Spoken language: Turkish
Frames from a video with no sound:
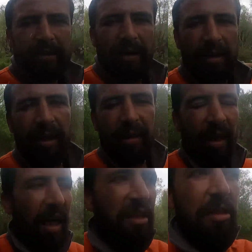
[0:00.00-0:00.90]
Dağlarda
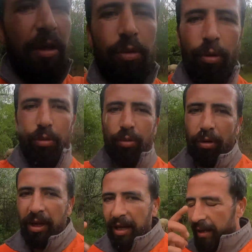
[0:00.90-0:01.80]
her şey çok zor
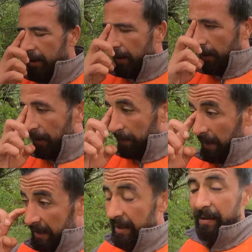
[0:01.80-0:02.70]
yani. Allah'ım
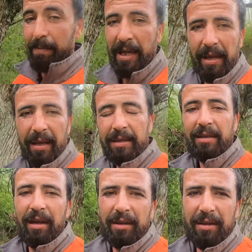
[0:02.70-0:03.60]
herkesin
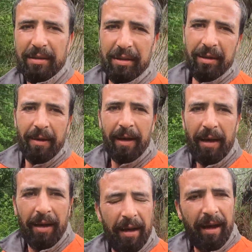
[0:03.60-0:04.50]
bereketine atılsın.
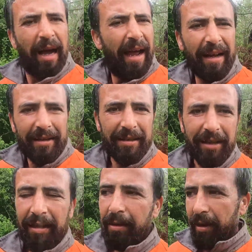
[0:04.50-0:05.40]
Herkese
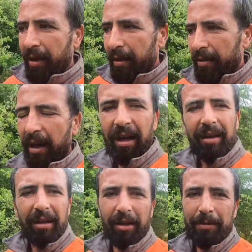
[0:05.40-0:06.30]
e,
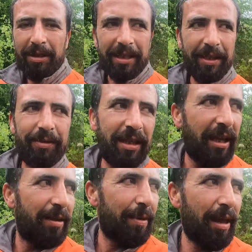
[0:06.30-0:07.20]
tarlalarımıza,
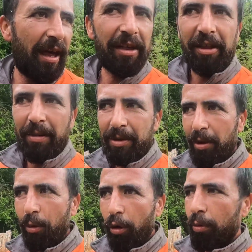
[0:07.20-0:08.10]
çiftçilerimize, her
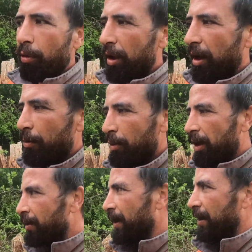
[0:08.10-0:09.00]
şeyimize bol bol
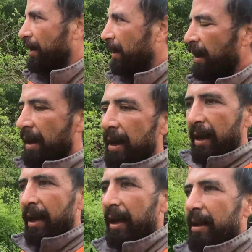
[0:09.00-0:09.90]
yağmurlar versin.
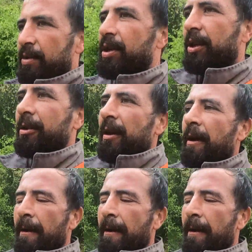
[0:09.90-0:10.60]
Şşt.